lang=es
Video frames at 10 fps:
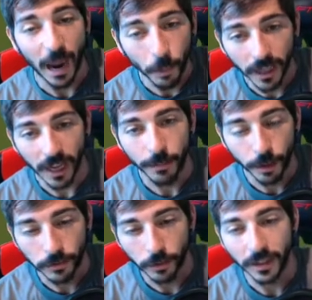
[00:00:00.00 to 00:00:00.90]
Muriel en
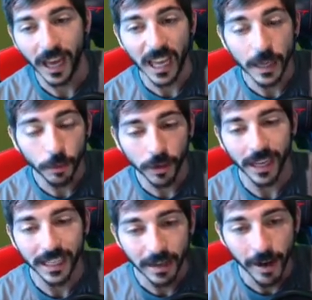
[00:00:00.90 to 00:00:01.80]
profundidad y Muriel
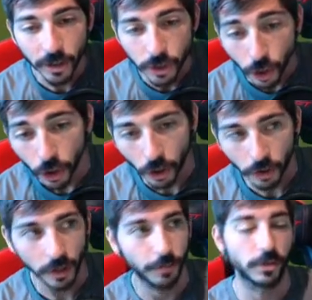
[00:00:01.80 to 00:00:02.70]
se va solo
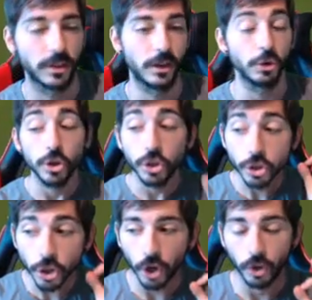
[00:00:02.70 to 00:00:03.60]
contra el portero.
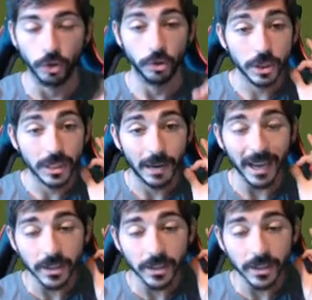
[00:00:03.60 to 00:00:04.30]
Solo. Se va